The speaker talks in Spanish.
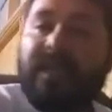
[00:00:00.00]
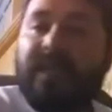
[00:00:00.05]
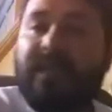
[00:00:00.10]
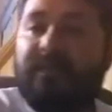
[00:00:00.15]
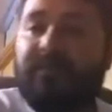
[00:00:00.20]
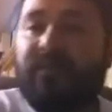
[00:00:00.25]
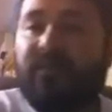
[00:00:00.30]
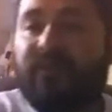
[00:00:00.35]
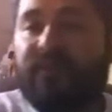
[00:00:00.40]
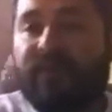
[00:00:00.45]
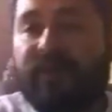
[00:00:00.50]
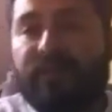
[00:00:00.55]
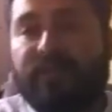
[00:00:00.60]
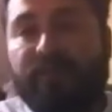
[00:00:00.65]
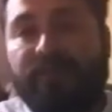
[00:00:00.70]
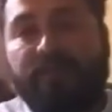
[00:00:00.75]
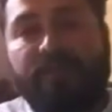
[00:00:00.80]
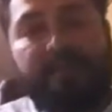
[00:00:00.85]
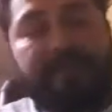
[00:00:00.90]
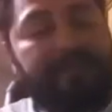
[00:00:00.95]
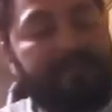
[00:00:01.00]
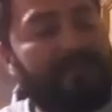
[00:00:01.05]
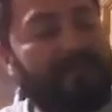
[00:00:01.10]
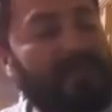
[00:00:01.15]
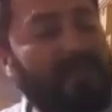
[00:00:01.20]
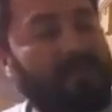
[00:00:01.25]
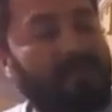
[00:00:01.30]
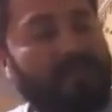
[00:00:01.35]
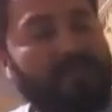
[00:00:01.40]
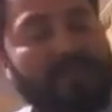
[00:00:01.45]
y por favor,
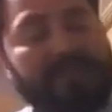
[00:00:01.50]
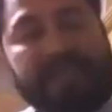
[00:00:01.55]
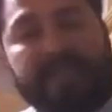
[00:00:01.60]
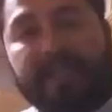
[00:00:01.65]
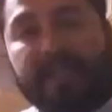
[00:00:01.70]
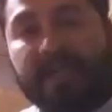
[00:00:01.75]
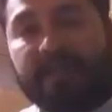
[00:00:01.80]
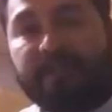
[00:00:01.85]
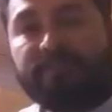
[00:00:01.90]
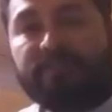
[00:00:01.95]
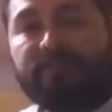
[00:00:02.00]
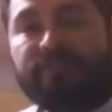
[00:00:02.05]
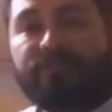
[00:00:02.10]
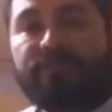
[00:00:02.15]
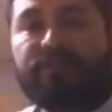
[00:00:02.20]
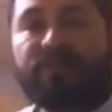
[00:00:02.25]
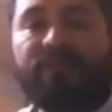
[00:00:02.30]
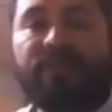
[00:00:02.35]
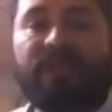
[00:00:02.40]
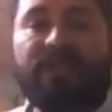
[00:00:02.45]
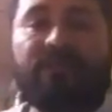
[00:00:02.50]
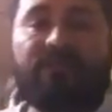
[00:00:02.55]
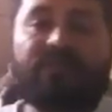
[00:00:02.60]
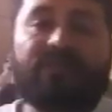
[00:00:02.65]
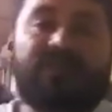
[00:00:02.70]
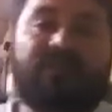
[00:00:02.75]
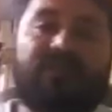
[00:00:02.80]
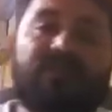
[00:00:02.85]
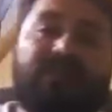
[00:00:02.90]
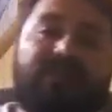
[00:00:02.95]
protejarnos uno al
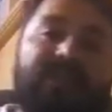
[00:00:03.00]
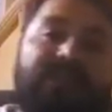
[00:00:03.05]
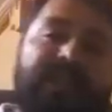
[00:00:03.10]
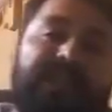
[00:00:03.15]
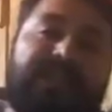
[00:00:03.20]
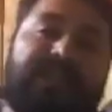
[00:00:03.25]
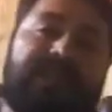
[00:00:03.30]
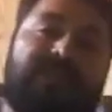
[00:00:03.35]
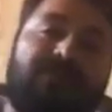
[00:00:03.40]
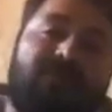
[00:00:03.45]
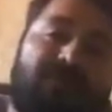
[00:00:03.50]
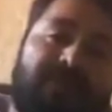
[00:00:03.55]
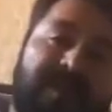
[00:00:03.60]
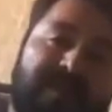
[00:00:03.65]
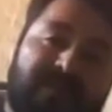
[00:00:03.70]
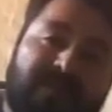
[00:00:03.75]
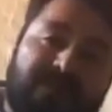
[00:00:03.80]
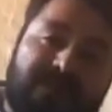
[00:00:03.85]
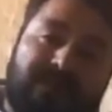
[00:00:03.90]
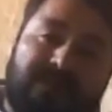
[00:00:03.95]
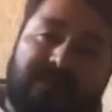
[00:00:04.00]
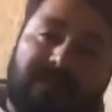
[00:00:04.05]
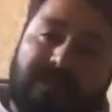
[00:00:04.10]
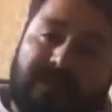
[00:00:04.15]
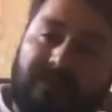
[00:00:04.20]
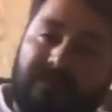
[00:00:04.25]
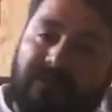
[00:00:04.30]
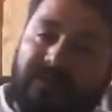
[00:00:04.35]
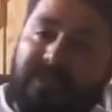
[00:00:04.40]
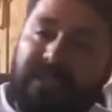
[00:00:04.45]
otro y tomemos
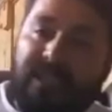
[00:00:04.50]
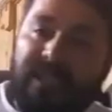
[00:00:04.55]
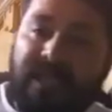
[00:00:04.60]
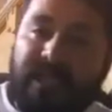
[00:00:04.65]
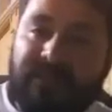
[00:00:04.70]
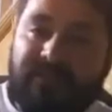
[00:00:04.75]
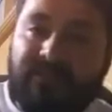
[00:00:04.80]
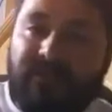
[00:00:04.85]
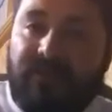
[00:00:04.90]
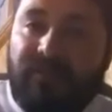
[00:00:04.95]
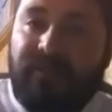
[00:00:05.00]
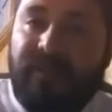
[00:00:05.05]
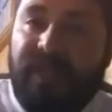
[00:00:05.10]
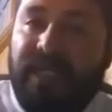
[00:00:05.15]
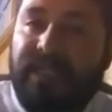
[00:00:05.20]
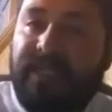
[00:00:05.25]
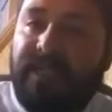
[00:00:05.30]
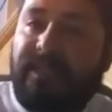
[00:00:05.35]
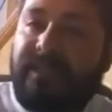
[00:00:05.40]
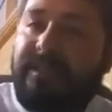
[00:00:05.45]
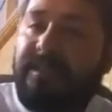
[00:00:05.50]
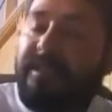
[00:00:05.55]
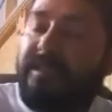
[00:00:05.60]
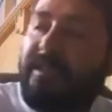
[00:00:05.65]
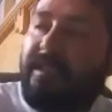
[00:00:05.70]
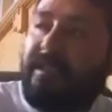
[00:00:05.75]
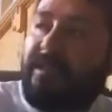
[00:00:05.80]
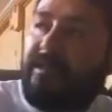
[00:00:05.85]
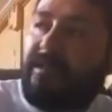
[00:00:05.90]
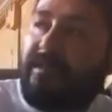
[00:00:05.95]
los días normales
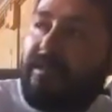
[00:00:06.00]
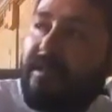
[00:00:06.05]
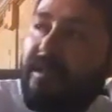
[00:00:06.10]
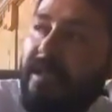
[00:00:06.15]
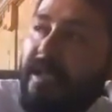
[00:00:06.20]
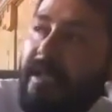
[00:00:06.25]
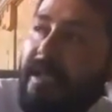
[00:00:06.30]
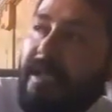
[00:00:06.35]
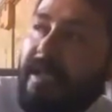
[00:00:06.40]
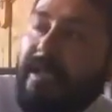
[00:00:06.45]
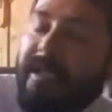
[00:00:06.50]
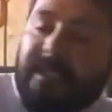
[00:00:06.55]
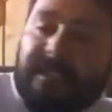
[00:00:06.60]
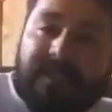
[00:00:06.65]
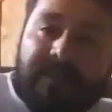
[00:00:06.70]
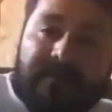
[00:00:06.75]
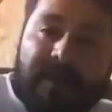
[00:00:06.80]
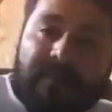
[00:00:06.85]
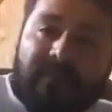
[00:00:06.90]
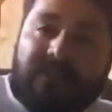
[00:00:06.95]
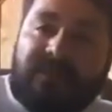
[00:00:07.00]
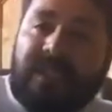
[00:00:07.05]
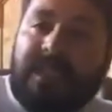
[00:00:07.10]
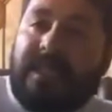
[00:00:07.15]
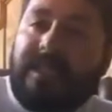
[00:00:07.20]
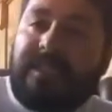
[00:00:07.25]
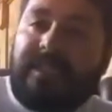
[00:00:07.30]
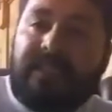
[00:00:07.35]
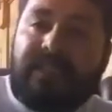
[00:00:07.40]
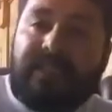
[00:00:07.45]
y, y si vamos a
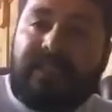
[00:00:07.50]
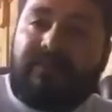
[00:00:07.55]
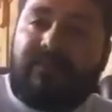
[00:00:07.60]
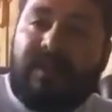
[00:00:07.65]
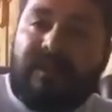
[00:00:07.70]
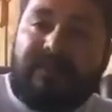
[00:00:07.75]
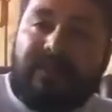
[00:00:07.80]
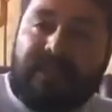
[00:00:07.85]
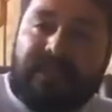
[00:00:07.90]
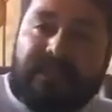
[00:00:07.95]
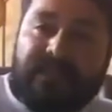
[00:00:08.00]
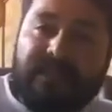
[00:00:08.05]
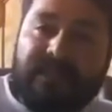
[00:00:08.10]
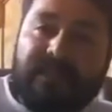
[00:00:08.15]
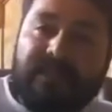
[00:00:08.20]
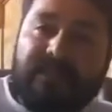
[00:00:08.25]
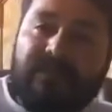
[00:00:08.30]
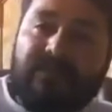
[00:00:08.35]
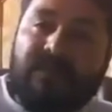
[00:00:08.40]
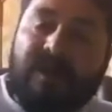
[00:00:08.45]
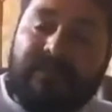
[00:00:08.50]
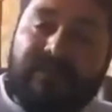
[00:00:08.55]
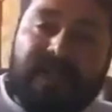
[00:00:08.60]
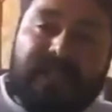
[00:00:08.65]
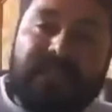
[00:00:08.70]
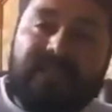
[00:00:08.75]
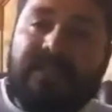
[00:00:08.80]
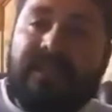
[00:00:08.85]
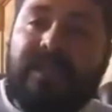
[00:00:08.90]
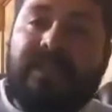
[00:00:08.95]
la tienda igualmente, no
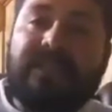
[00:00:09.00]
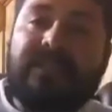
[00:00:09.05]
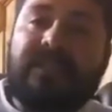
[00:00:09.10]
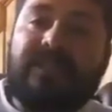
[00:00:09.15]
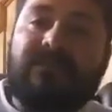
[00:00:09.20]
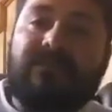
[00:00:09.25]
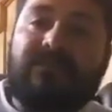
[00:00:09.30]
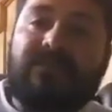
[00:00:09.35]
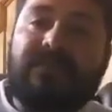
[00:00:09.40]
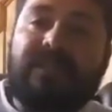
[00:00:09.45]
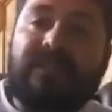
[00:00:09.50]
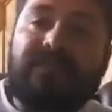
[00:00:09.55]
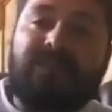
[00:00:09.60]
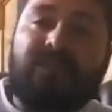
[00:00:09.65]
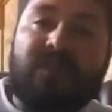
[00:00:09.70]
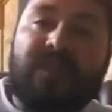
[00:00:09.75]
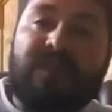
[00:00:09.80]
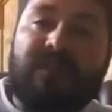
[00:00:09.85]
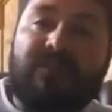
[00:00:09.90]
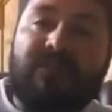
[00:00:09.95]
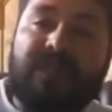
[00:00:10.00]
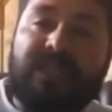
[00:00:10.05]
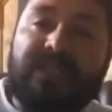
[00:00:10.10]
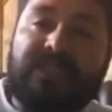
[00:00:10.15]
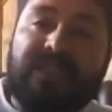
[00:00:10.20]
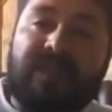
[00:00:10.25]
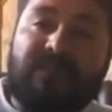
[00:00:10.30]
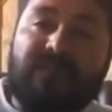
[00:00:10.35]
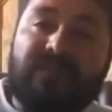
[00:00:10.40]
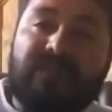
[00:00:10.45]
avariciar esas cosas porque lo que
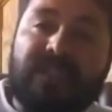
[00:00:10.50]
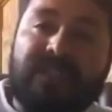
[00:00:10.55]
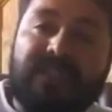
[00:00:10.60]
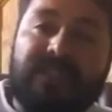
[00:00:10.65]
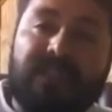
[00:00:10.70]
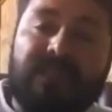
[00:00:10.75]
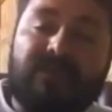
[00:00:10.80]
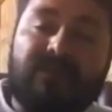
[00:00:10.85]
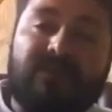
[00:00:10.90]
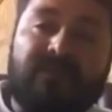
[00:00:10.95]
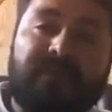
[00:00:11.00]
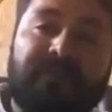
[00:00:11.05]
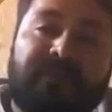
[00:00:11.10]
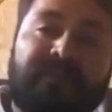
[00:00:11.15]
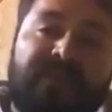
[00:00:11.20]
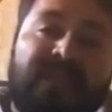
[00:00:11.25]
estamos haciendo,